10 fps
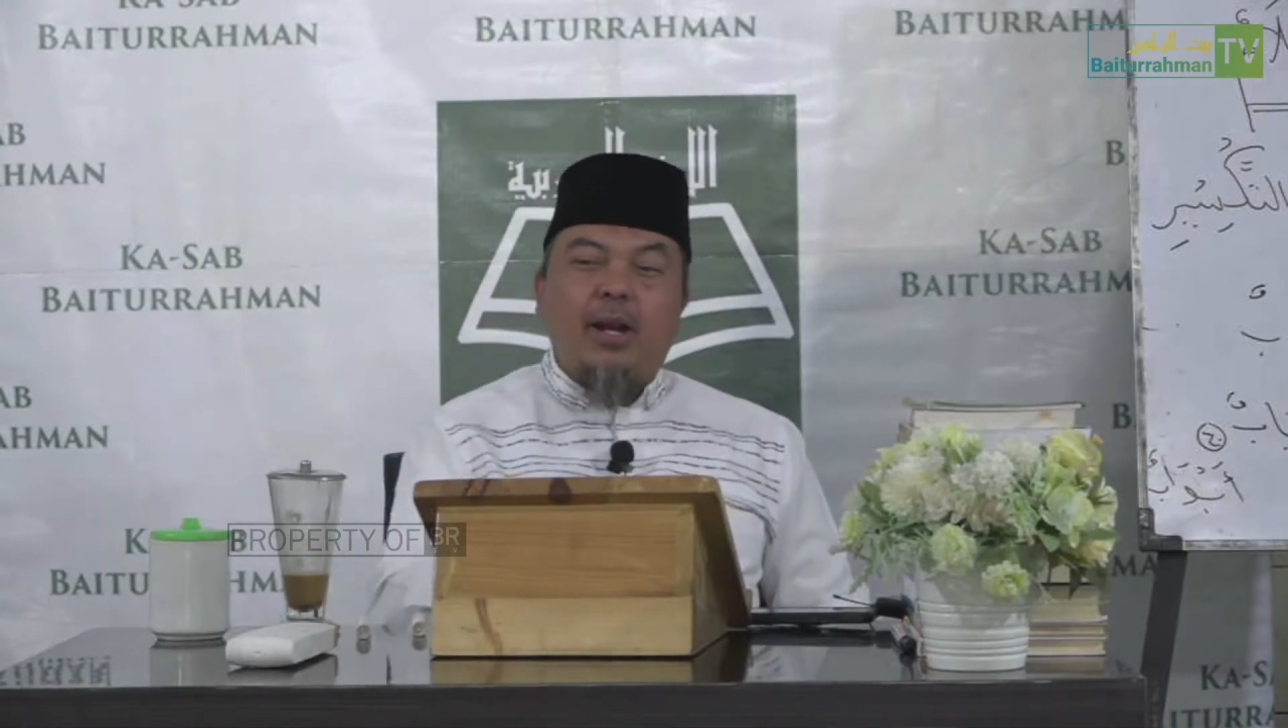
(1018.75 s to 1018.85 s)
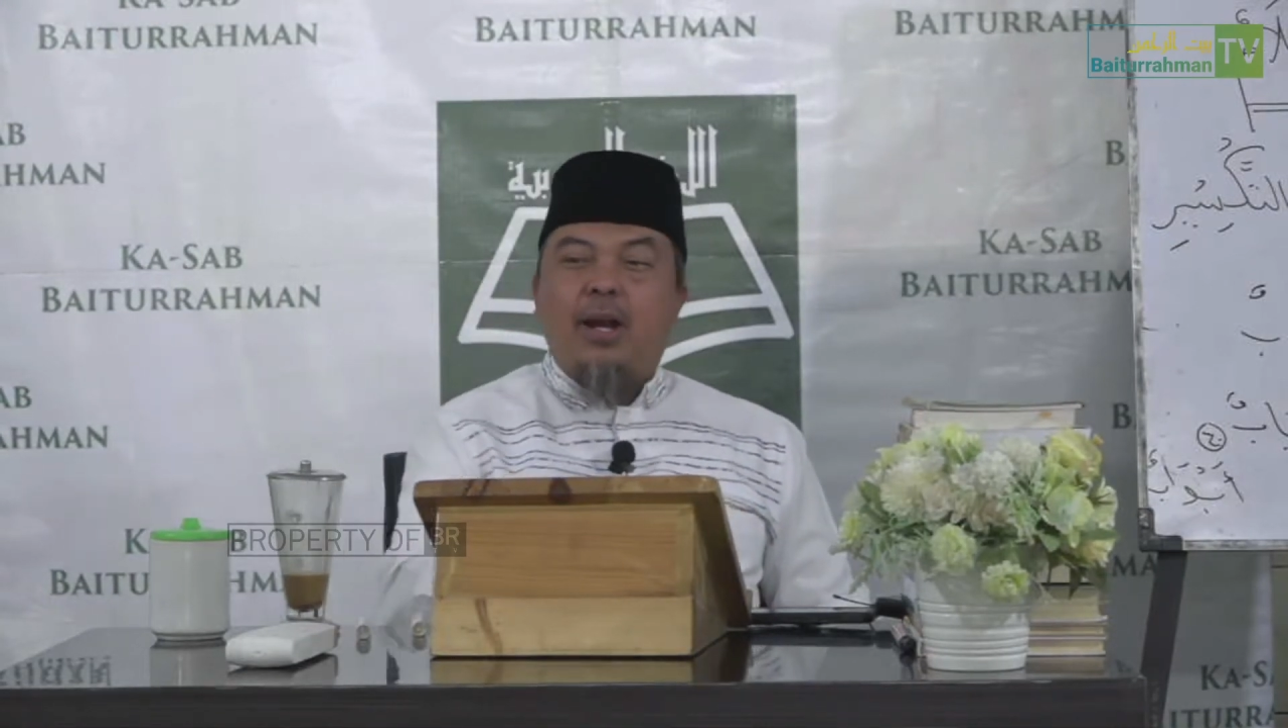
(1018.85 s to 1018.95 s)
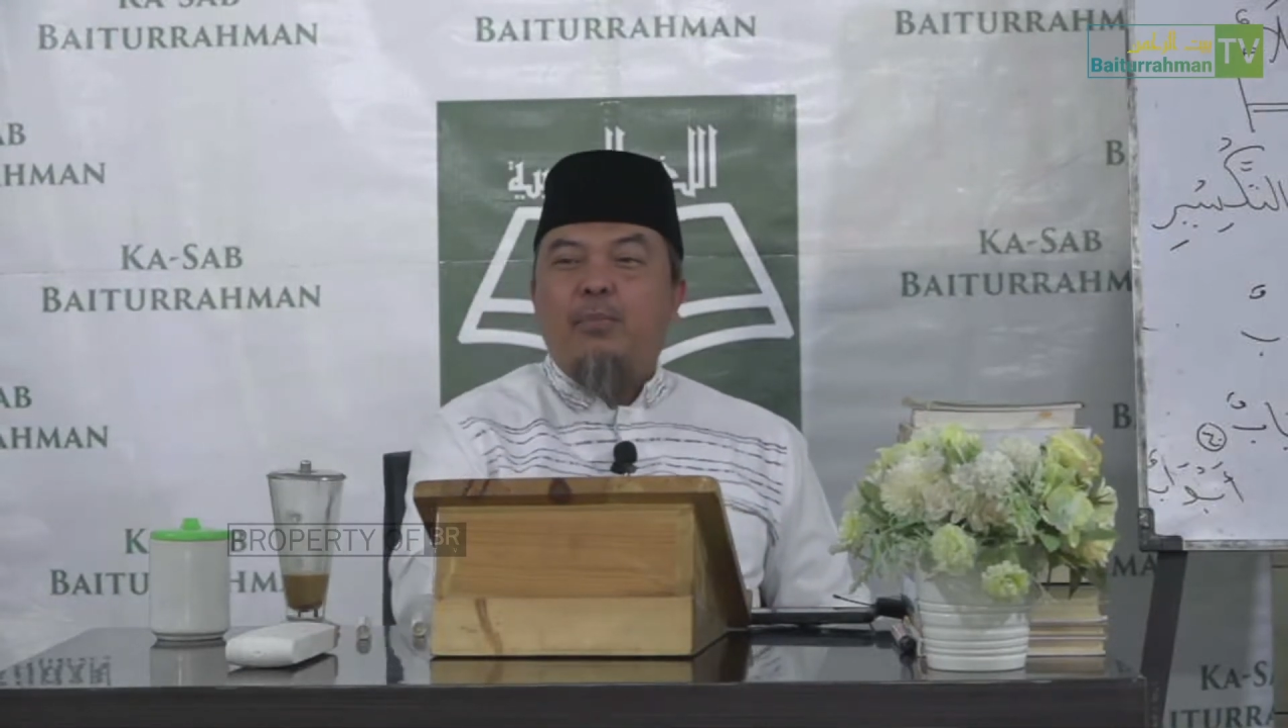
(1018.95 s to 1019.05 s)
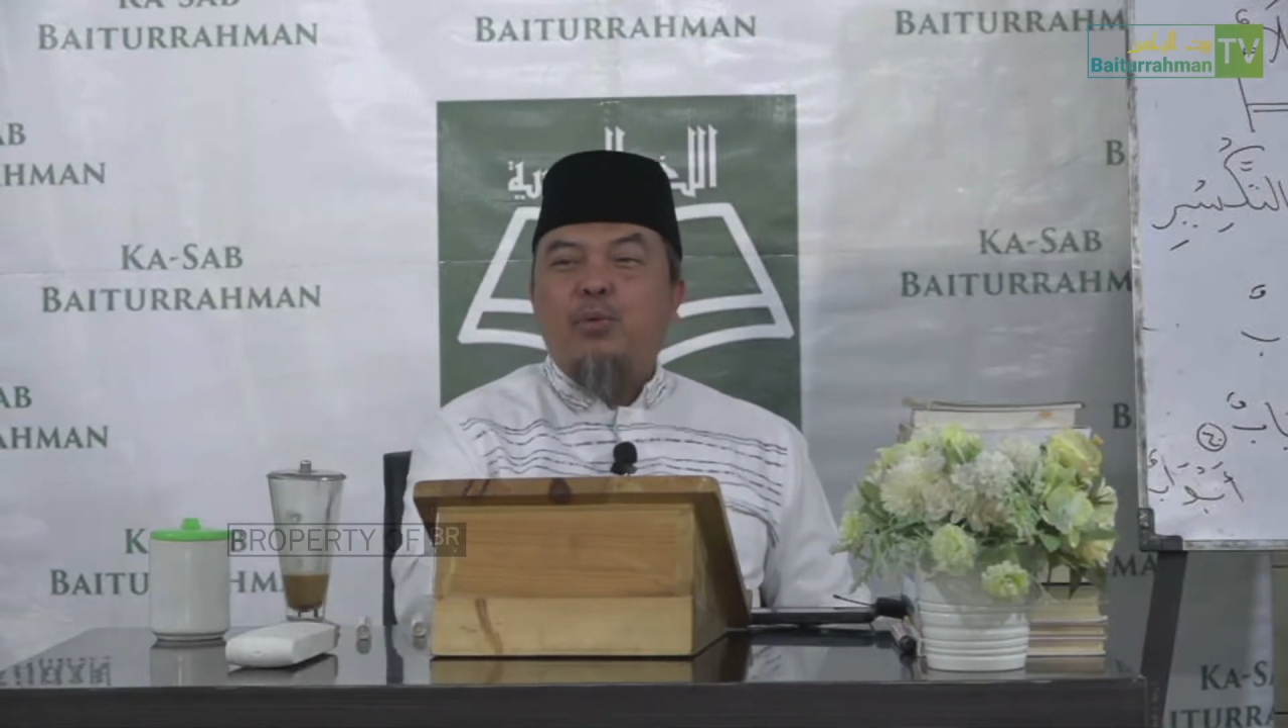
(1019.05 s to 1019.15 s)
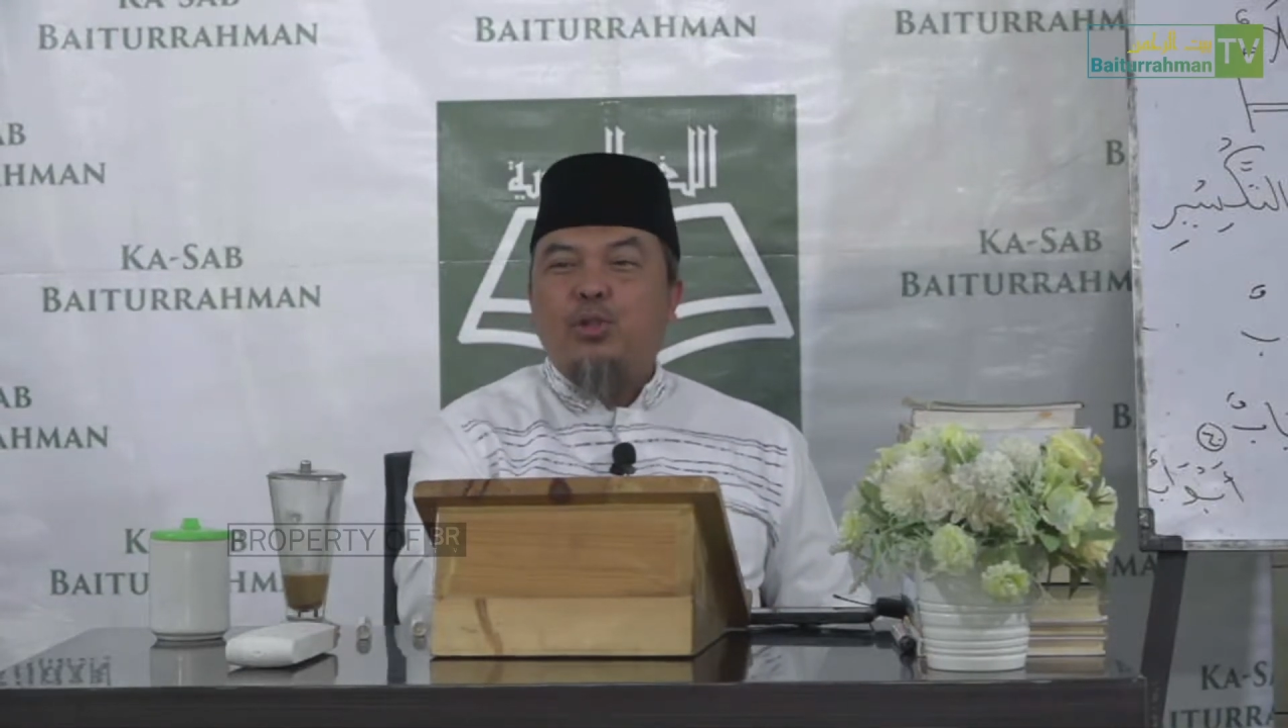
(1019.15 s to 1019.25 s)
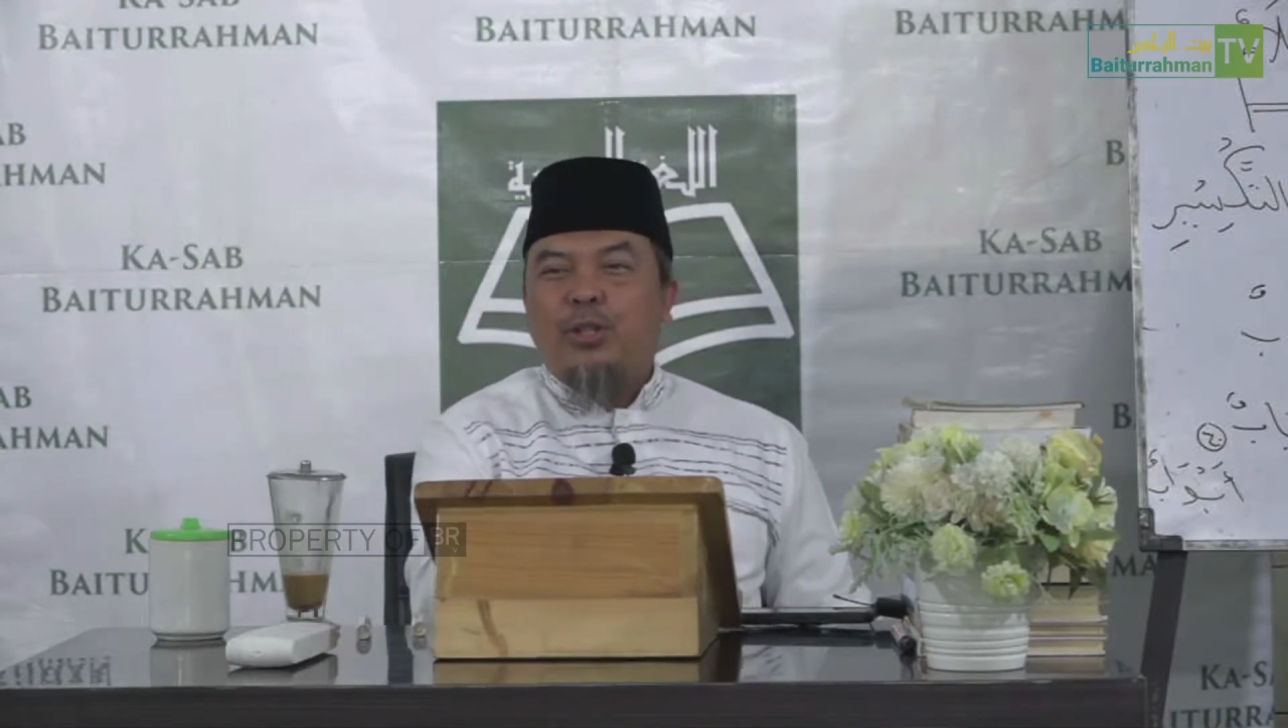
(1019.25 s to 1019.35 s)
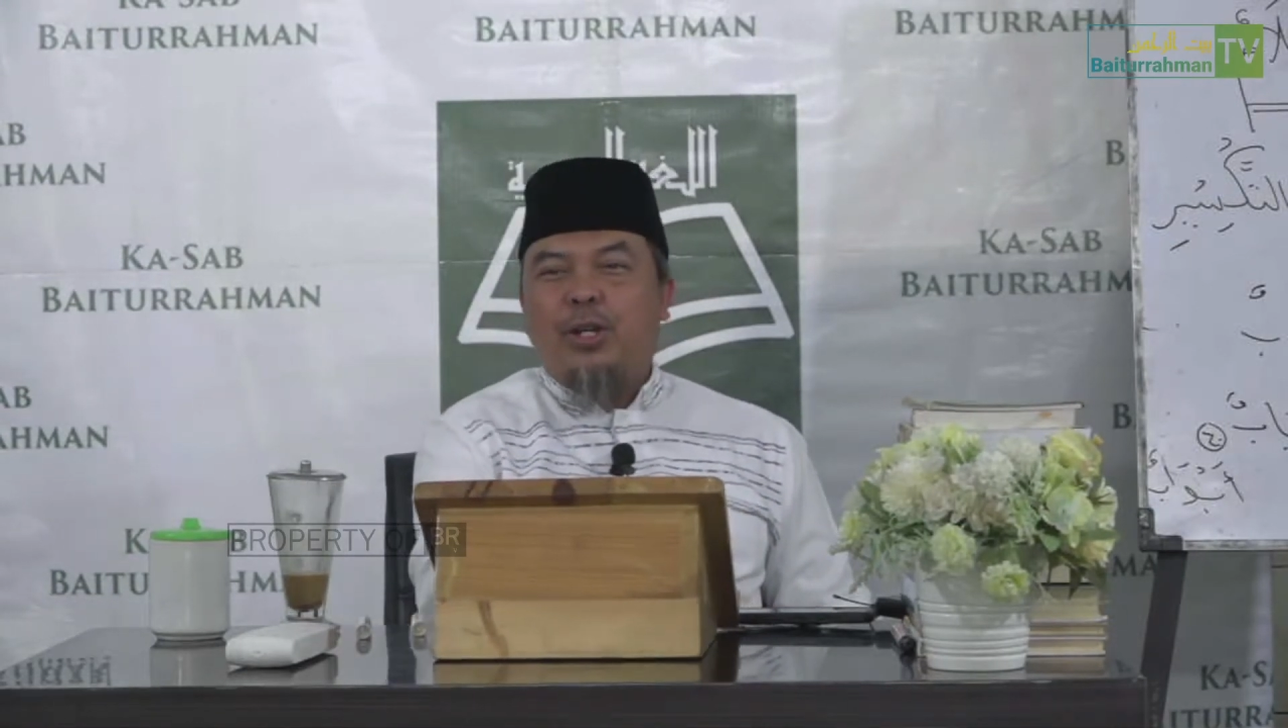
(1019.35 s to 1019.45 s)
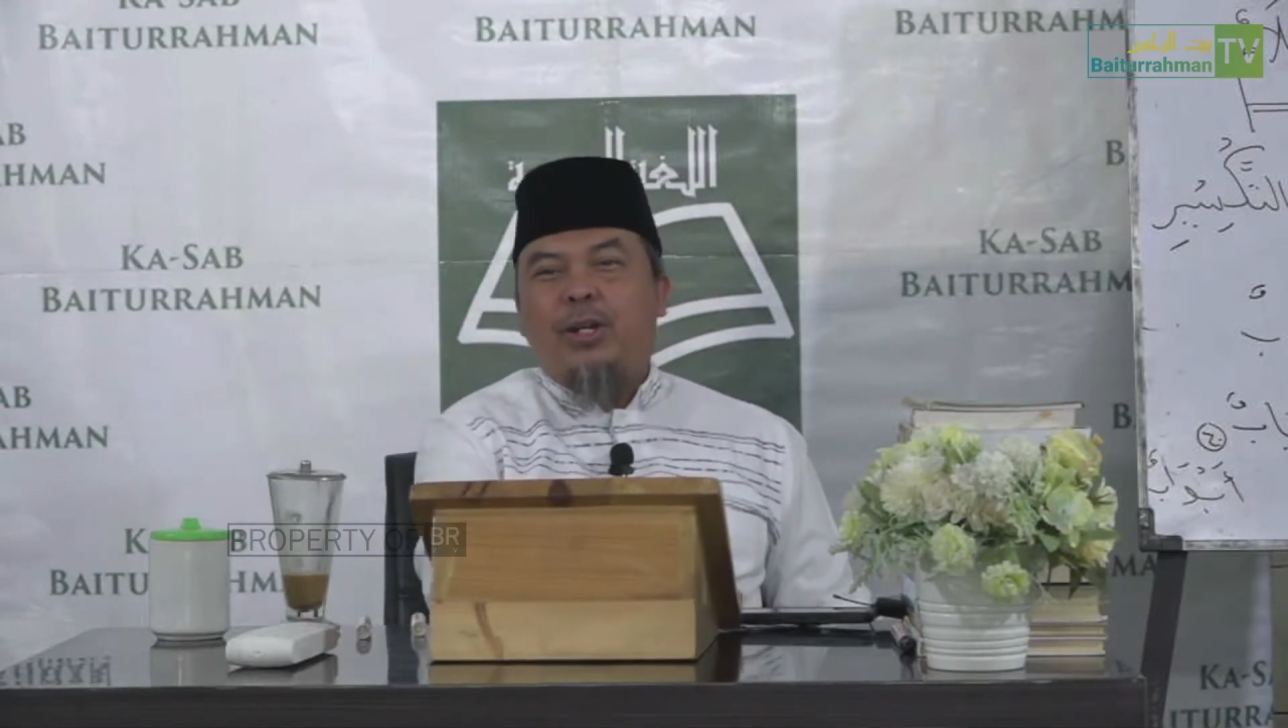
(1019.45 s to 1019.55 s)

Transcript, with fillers: kamus ya,